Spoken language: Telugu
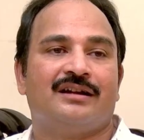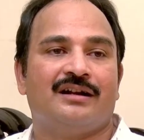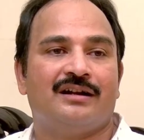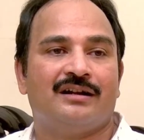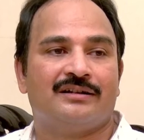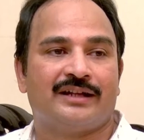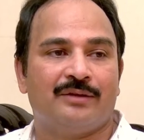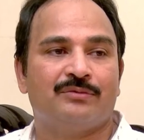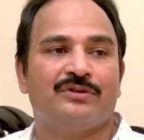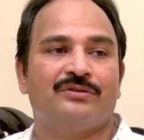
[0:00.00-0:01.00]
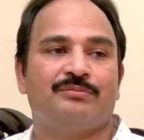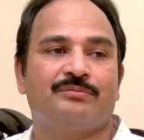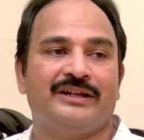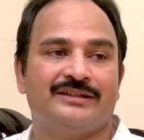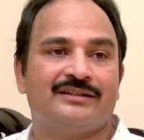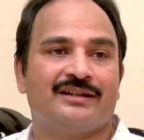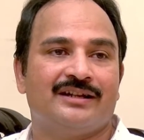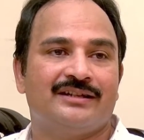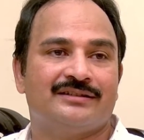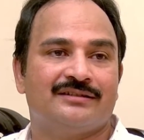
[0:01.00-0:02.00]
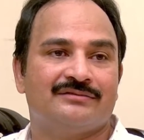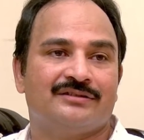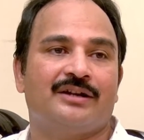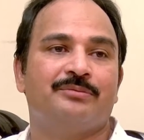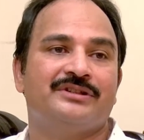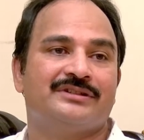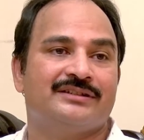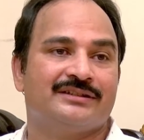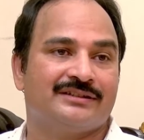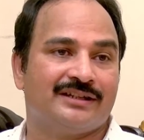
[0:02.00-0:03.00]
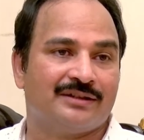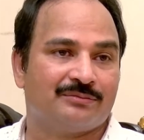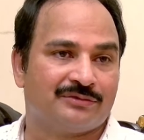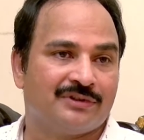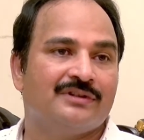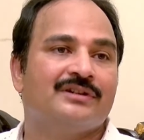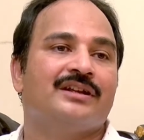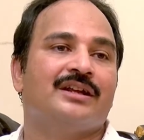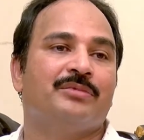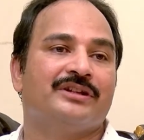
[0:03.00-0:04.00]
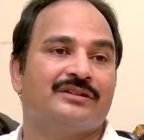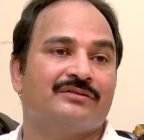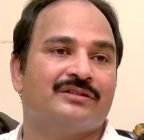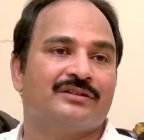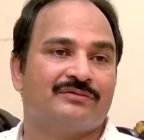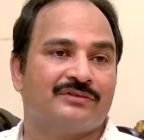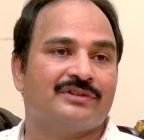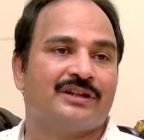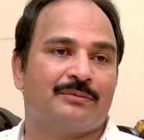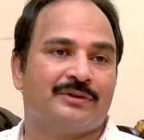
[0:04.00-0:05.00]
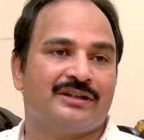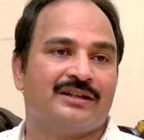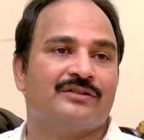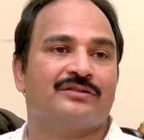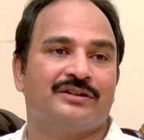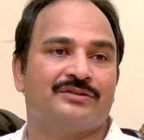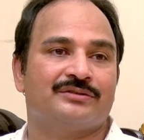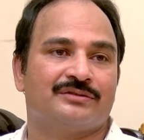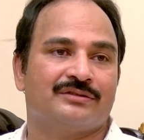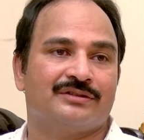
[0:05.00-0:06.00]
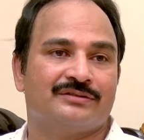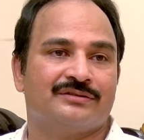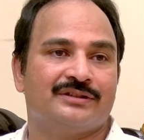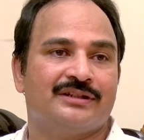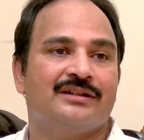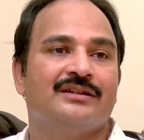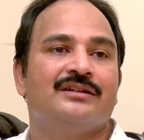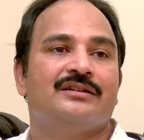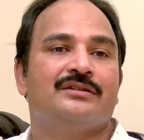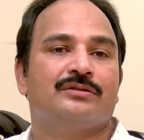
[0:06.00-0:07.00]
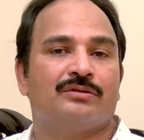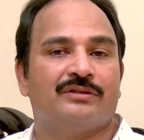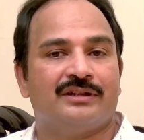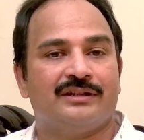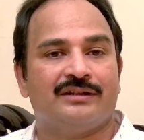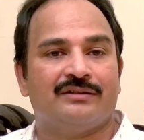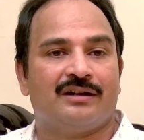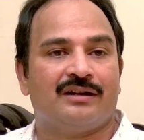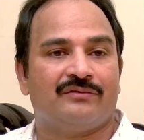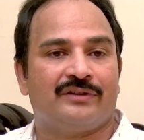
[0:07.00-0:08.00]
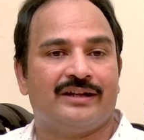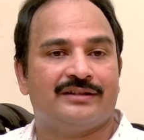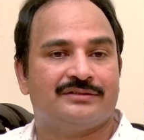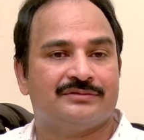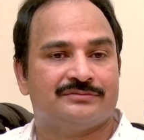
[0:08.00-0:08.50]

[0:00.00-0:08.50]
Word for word: ఆ టైంలో పేషెంట్ కండిషన్ అడ్మినిస్ట్రేషన్ చేయడం ఇబ్బందిగా ఉండడం ఉంటుంది కాబట్టి అదొకటి చూసుకోవాల్సి ఉంటుంది సో అది వైరస్